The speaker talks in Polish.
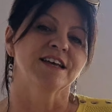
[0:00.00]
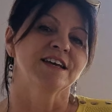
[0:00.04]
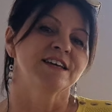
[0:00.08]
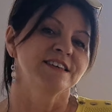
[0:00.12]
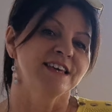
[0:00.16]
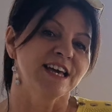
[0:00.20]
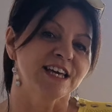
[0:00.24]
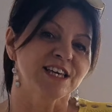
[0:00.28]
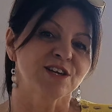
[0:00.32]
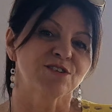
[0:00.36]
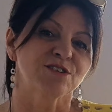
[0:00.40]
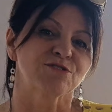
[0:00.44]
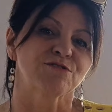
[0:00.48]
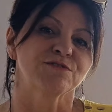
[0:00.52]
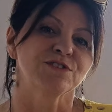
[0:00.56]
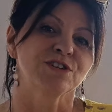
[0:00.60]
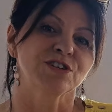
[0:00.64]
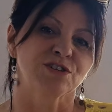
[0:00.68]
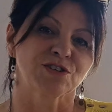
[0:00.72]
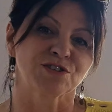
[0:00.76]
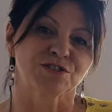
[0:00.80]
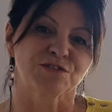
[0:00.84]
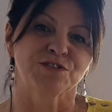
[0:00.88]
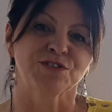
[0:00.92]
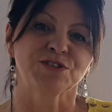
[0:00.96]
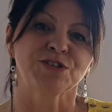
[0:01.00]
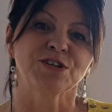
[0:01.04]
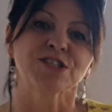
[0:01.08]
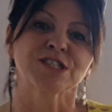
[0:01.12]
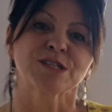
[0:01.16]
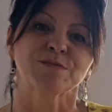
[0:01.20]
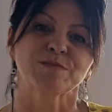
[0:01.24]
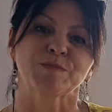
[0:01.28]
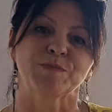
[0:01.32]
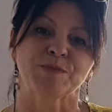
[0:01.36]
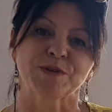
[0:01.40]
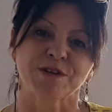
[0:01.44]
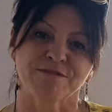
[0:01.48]
jak i również oczywiście osoby
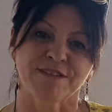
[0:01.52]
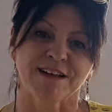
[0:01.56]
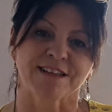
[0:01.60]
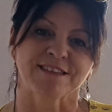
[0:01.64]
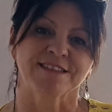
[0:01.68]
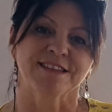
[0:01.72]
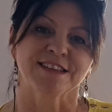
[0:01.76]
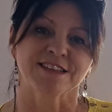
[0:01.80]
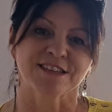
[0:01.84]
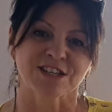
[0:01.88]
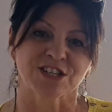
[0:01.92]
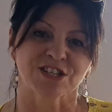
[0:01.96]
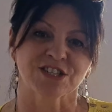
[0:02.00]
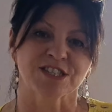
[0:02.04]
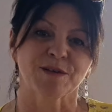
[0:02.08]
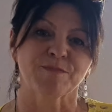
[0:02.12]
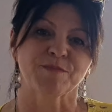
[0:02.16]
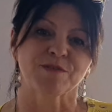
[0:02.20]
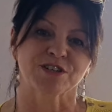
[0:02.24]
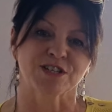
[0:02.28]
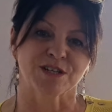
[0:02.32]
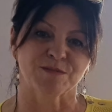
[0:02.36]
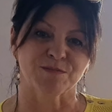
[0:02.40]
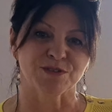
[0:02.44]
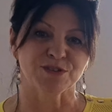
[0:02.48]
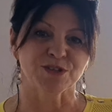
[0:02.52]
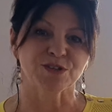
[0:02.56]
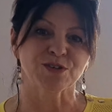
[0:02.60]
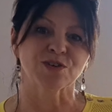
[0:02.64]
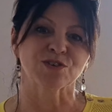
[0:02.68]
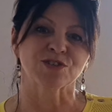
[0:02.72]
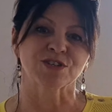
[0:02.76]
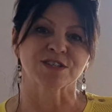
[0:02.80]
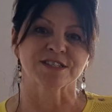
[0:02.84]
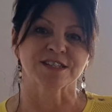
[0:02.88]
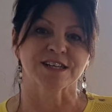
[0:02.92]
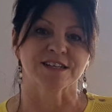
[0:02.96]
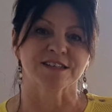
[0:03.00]
prywatne też zapraszamy do
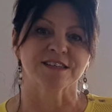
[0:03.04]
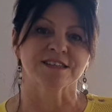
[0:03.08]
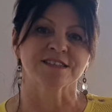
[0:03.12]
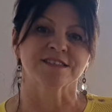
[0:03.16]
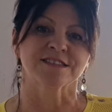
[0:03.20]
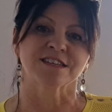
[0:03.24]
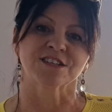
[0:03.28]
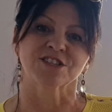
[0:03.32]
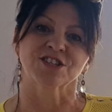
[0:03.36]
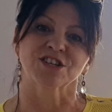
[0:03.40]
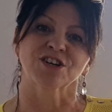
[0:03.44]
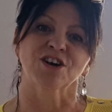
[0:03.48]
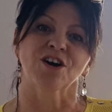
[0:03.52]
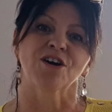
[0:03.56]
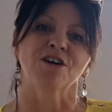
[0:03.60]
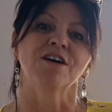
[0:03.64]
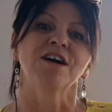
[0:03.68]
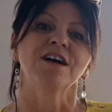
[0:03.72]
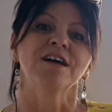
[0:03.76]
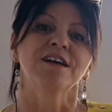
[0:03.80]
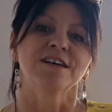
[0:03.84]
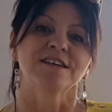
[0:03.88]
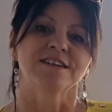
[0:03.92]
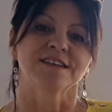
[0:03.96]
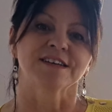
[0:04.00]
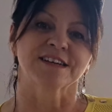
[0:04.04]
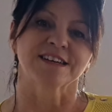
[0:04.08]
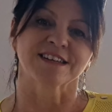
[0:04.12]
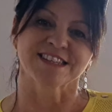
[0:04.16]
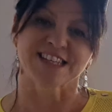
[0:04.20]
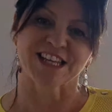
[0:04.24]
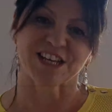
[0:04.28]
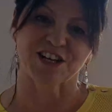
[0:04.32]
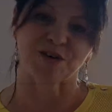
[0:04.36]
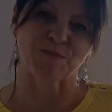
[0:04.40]
korzystania z naszego e, krytego